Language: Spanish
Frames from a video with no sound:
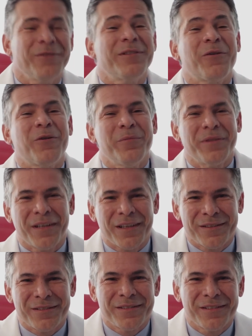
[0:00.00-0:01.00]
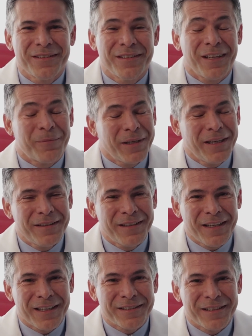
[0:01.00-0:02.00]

De acuerdo entonces, mañana por la